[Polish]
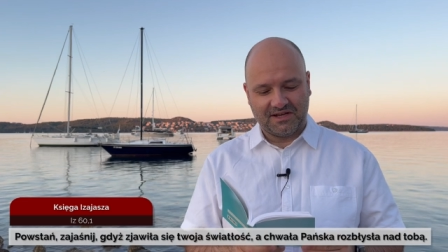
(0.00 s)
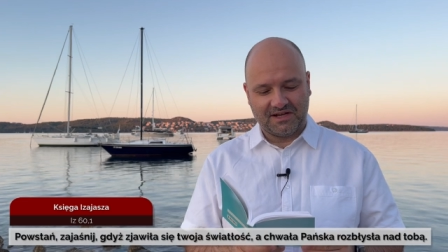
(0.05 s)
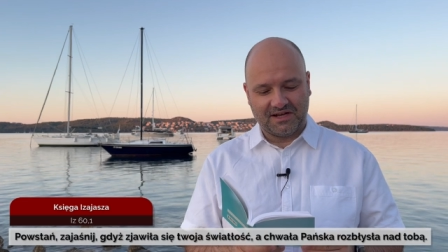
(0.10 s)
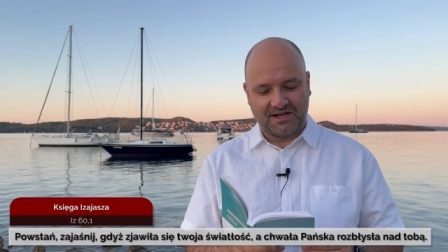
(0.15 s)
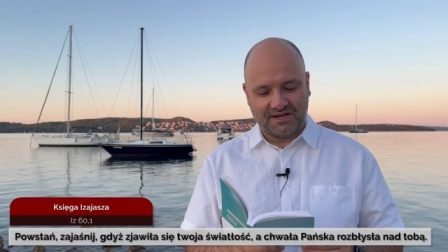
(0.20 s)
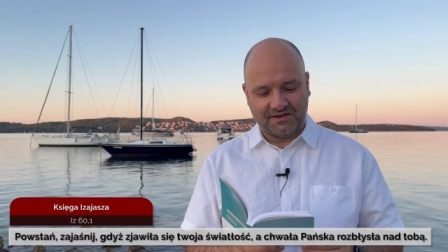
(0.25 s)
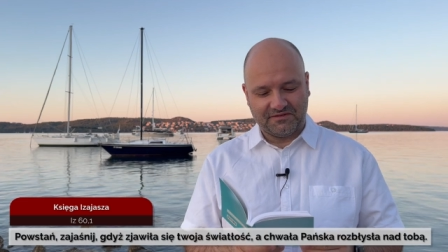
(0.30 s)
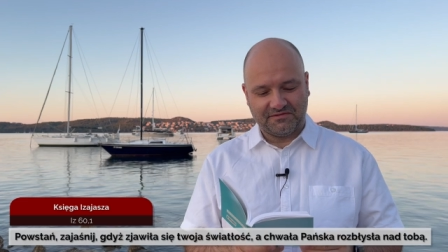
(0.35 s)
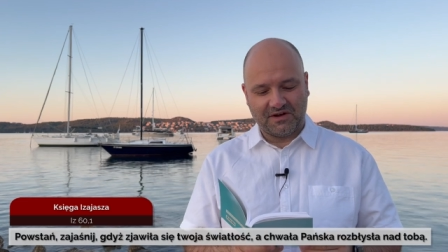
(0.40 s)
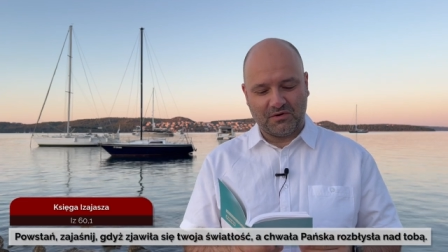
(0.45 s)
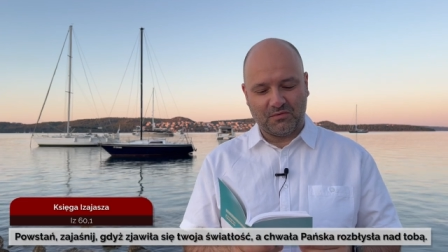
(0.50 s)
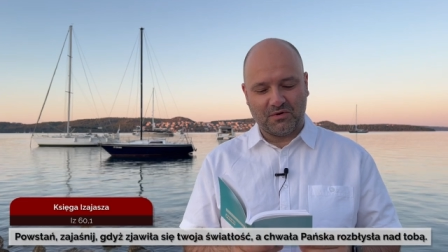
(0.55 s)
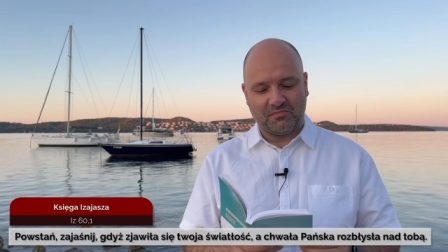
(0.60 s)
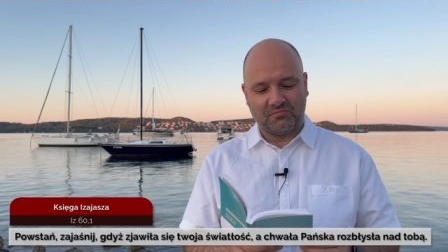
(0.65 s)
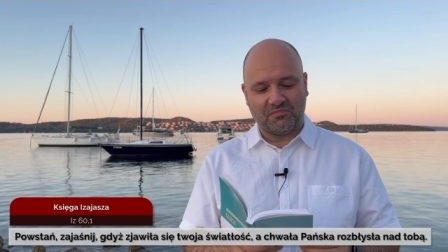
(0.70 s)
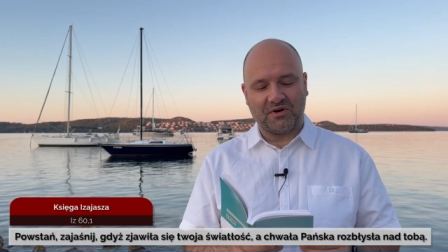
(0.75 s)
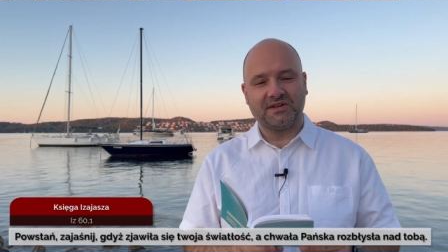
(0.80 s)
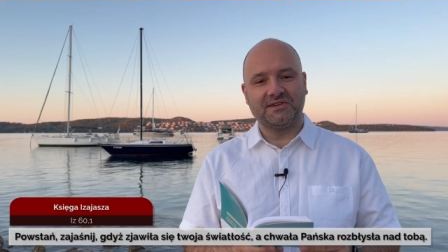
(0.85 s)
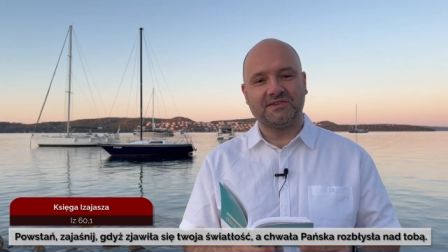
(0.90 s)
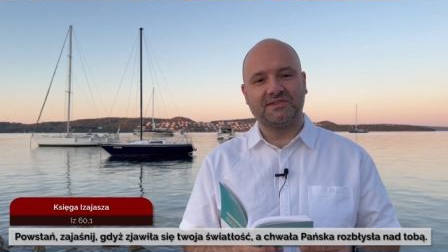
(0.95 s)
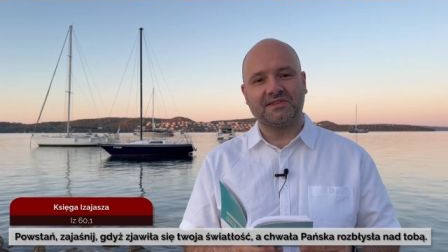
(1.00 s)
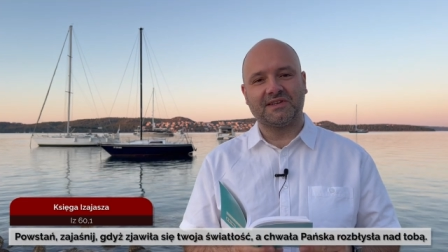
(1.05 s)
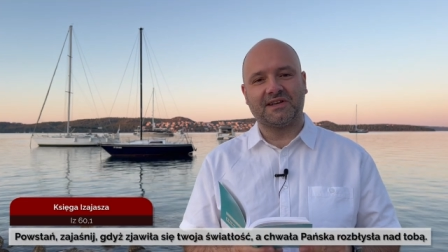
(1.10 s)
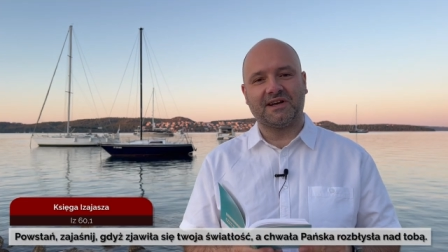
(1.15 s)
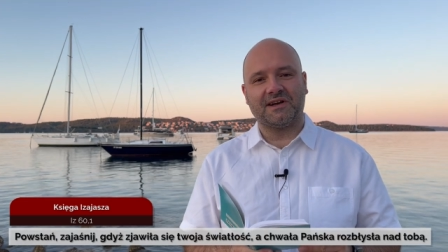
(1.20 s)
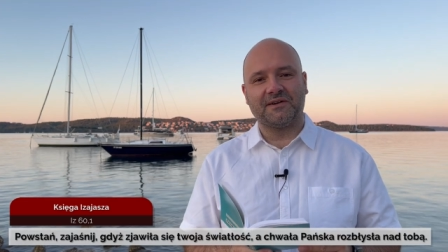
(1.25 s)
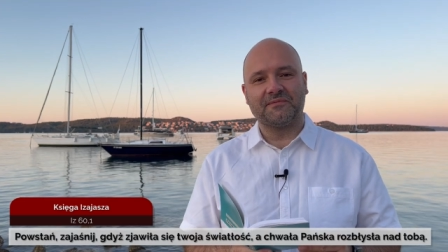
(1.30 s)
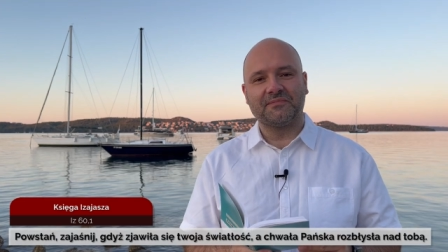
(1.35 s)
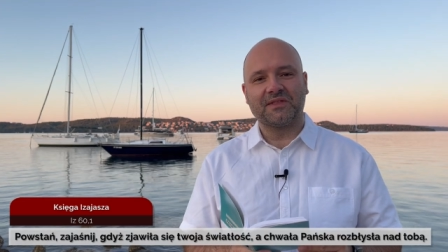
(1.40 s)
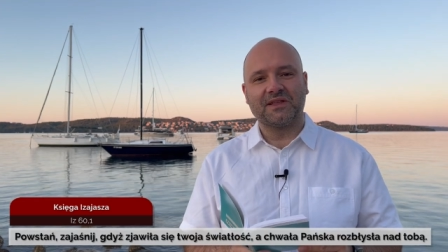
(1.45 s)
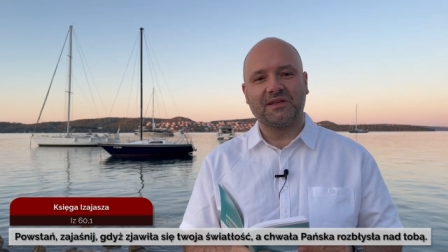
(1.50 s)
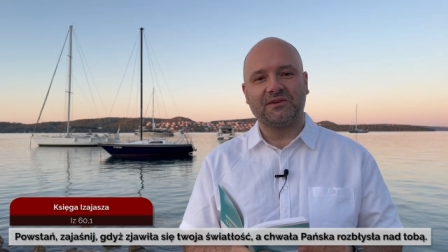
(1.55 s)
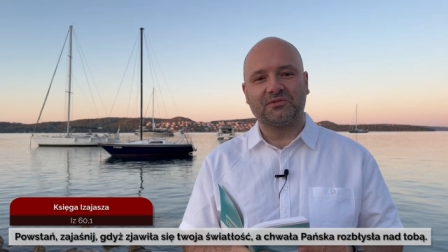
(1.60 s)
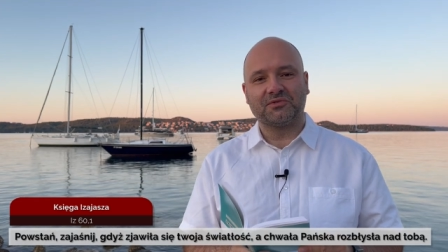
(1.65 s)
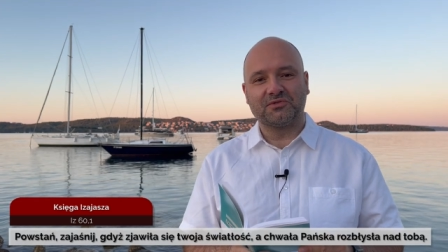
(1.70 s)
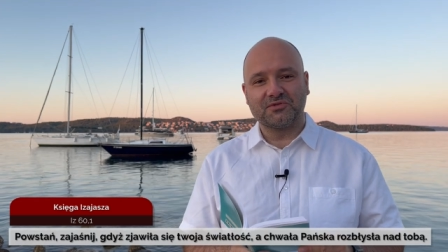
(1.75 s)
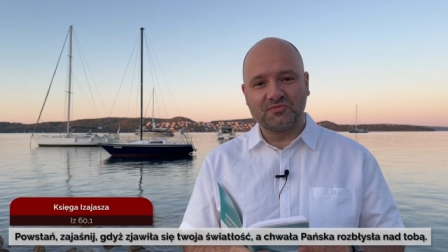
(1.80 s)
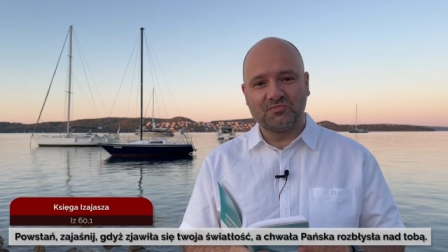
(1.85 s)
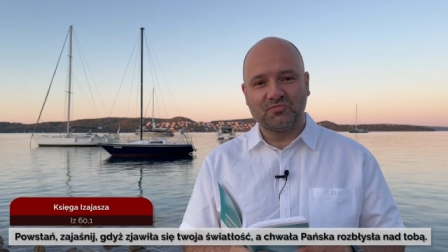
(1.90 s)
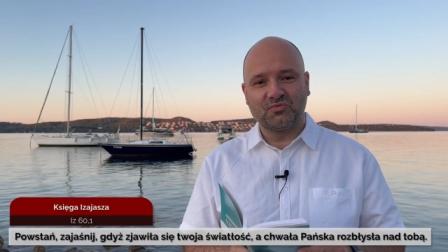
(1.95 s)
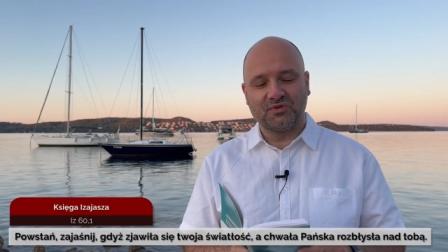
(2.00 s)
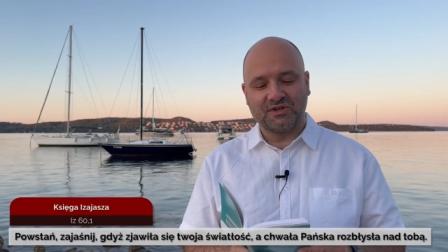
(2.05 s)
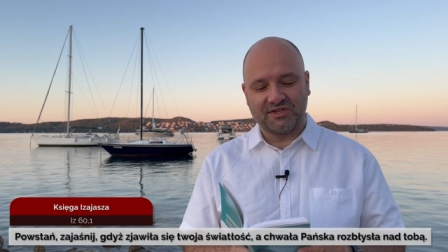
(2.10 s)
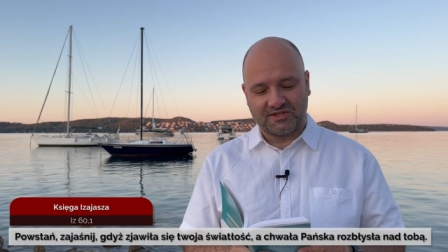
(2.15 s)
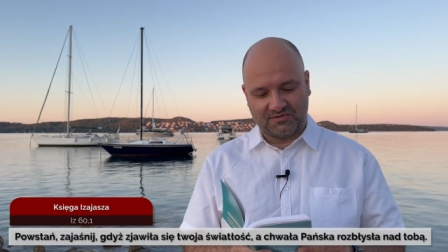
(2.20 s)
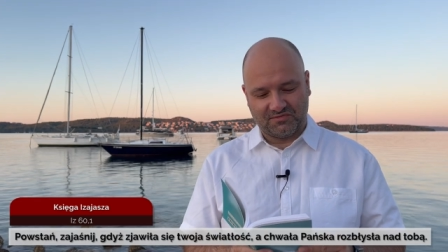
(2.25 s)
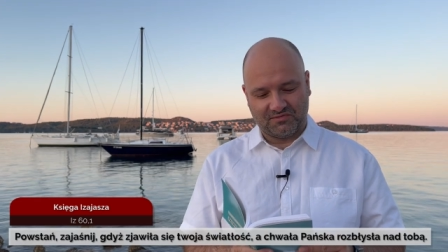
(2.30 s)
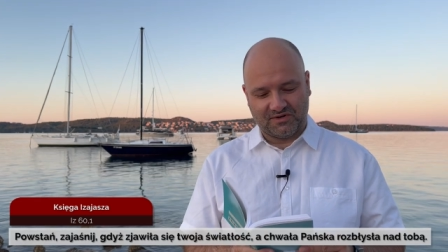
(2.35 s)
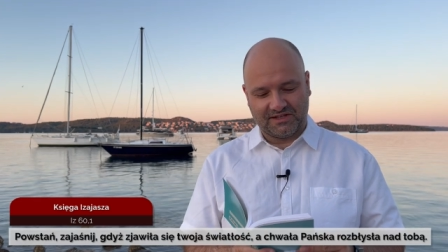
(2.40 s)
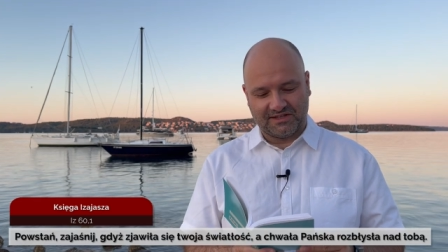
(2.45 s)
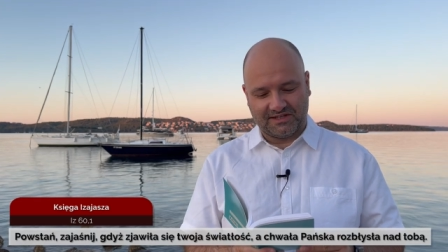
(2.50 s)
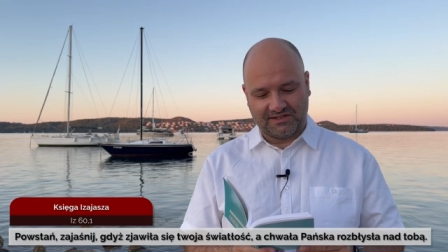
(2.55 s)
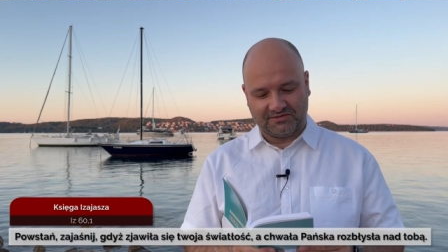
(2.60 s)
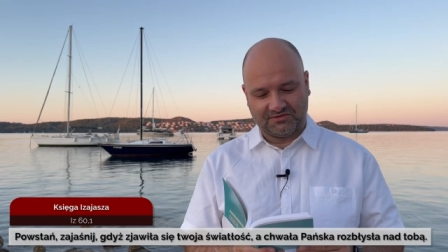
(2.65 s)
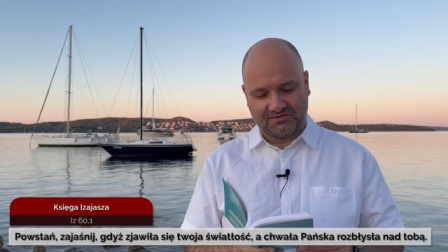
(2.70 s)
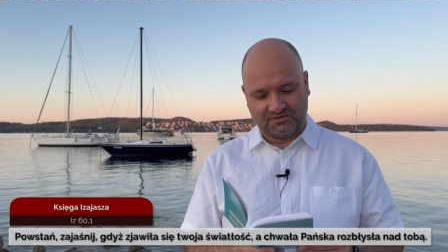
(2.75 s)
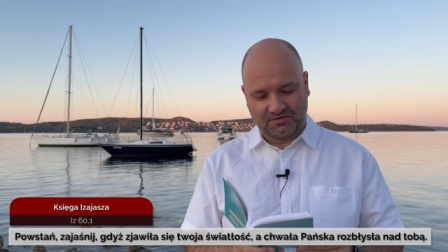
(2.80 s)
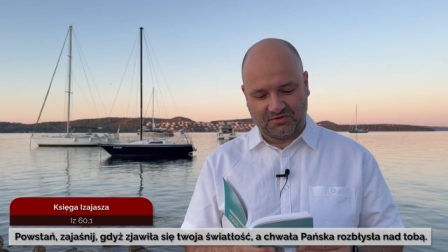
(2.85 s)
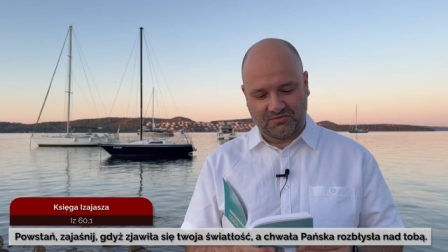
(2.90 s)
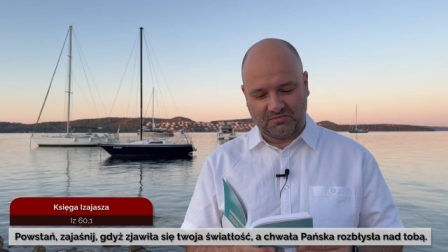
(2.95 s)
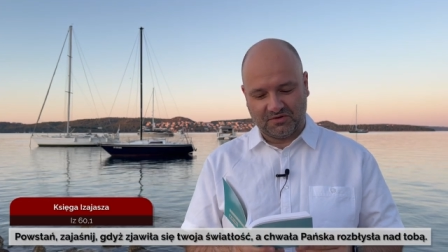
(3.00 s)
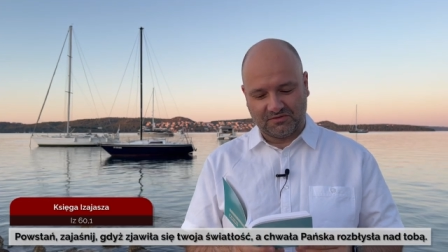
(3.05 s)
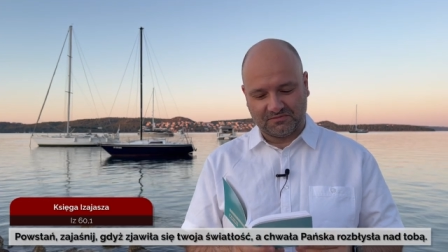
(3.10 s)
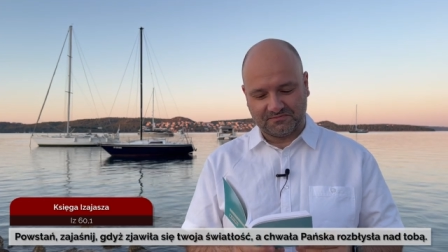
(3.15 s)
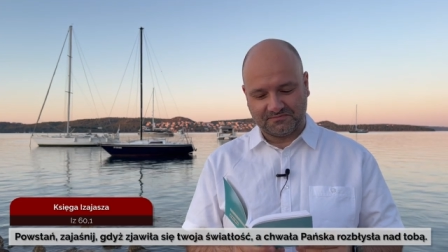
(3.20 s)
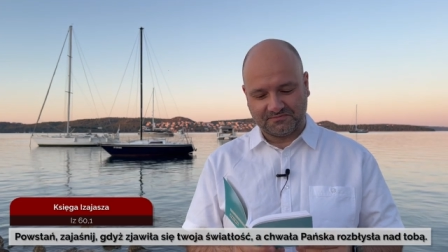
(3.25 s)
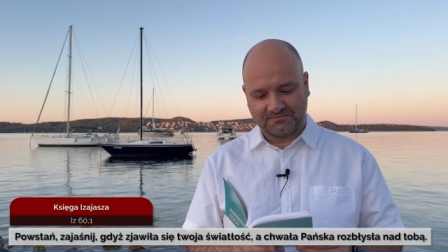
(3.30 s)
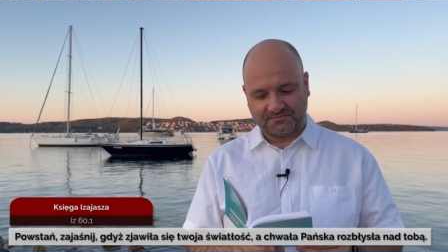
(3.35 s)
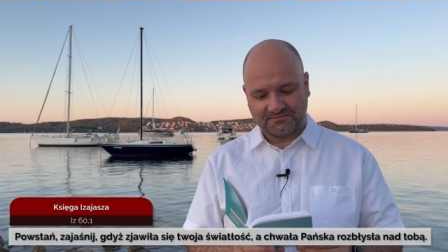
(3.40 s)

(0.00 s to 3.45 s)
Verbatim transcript: a chwała Pańska rozbłysła nad Tobą.